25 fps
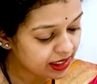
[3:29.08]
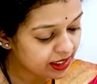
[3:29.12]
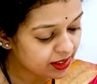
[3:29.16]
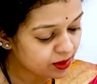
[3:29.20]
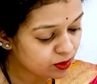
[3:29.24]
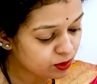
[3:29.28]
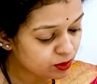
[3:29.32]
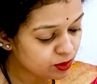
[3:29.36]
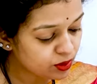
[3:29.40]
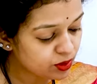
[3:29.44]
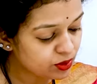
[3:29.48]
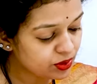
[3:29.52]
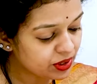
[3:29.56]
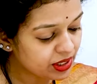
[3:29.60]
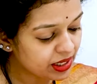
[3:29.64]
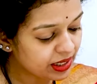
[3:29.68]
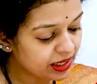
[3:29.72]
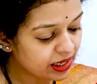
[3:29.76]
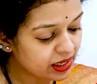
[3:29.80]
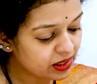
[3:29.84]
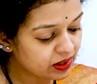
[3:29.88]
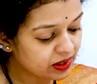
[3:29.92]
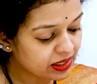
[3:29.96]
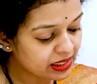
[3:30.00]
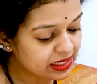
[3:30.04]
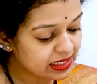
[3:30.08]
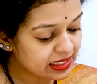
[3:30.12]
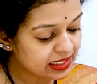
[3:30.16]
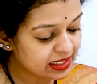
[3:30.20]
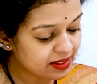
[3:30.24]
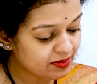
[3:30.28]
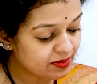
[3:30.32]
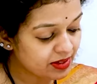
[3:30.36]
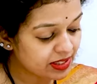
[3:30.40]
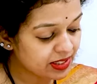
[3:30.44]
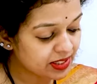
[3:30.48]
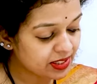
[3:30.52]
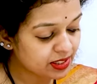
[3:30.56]
ఈ రెండు నరాలు
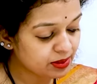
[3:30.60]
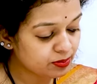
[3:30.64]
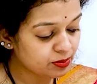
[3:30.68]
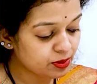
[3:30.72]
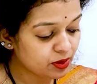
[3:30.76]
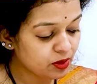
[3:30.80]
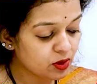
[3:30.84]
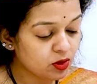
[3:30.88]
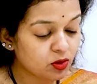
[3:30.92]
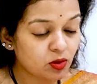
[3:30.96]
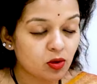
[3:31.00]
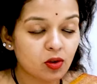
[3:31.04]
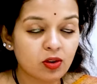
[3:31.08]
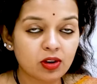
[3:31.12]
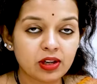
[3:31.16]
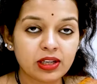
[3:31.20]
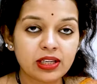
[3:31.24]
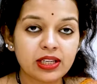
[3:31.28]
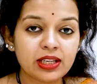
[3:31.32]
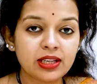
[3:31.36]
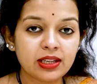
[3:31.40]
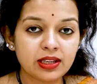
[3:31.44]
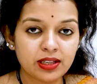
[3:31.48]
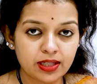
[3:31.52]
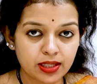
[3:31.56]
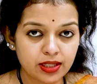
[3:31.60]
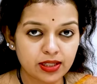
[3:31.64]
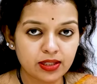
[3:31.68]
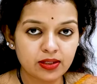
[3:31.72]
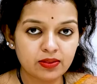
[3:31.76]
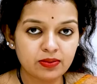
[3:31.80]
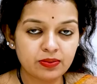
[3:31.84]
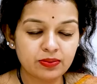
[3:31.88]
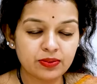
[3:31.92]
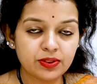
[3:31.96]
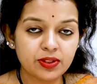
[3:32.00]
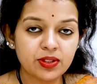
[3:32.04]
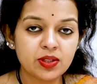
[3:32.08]
కలిసి వెస్టిబులో కాక్లియర్
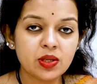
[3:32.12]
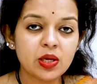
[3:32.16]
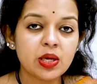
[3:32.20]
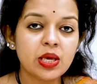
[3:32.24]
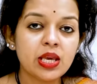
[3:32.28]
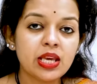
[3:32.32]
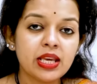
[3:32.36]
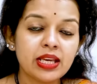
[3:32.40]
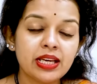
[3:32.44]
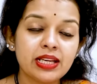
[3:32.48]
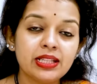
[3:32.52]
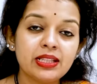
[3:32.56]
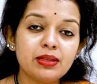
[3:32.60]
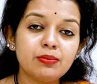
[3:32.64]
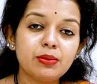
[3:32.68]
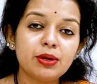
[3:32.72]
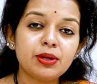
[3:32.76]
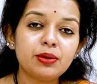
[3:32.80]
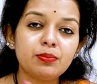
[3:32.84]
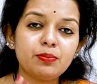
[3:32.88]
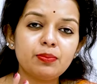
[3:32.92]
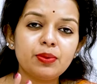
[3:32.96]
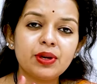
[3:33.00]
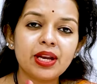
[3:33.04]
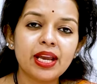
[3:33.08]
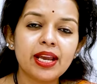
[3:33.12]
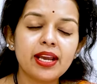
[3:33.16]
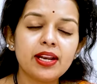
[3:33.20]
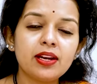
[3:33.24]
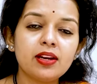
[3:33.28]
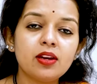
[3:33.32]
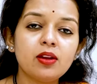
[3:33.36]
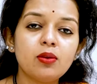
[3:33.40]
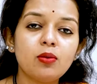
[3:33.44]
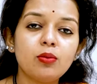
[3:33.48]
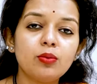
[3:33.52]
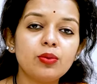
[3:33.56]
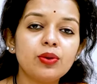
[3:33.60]
నర్వ్ ఇది మన
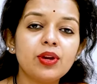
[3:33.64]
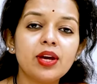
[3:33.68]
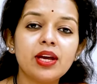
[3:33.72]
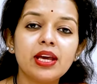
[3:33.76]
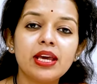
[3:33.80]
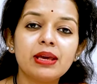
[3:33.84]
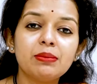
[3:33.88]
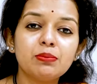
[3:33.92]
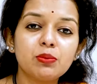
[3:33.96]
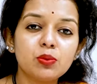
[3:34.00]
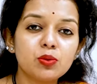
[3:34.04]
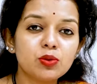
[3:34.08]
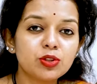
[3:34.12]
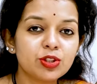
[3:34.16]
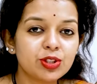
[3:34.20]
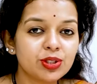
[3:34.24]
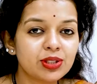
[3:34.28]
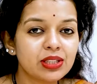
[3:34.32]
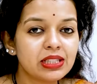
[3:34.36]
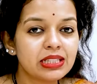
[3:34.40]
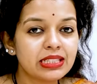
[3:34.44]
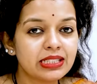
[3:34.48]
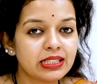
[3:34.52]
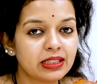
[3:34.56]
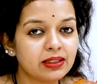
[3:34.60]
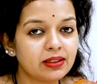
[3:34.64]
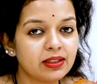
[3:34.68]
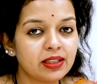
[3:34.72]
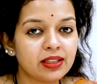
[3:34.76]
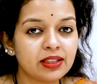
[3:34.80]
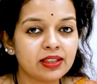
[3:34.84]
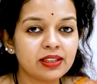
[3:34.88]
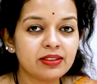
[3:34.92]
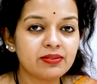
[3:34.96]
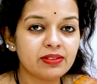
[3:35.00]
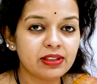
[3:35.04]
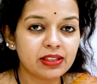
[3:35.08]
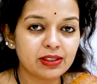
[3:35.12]
బ్రెయిన్లో ఉన్న ఎమోషనల్
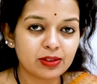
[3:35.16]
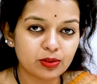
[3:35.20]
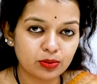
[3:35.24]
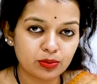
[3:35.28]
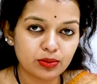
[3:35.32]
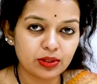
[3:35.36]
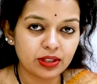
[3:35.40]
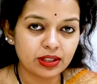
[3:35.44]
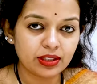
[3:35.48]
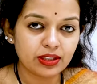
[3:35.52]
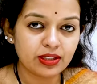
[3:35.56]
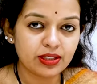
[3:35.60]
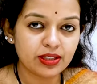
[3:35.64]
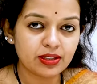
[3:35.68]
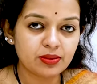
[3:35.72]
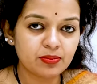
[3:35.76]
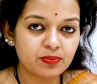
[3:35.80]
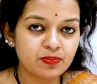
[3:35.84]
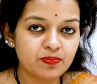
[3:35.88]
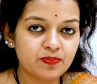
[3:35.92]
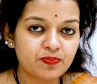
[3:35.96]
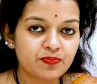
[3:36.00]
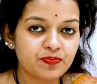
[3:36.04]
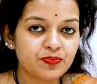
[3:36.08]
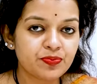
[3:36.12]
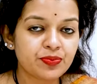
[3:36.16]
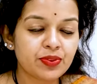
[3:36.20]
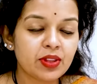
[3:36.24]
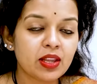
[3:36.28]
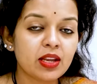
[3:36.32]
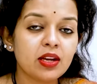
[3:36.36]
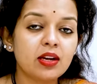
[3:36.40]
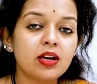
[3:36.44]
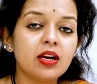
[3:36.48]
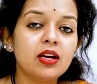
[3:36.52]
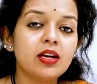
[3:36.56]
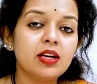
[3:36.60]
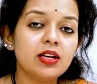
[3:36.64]
సెంటర్కి వెళ్తుందండి
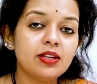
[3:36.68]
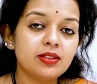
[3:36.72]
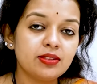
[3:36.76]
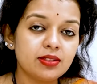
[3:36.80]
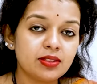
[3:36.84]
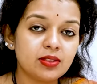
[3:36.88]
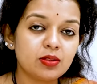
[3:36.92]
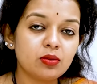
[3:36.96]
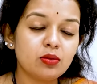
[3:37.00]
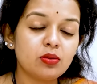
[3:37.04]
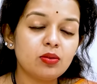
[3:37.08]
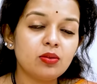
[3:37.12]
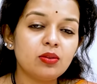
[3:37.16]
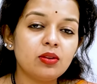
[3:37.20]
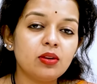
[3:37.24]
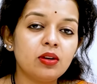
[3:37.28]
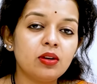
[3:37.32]
సో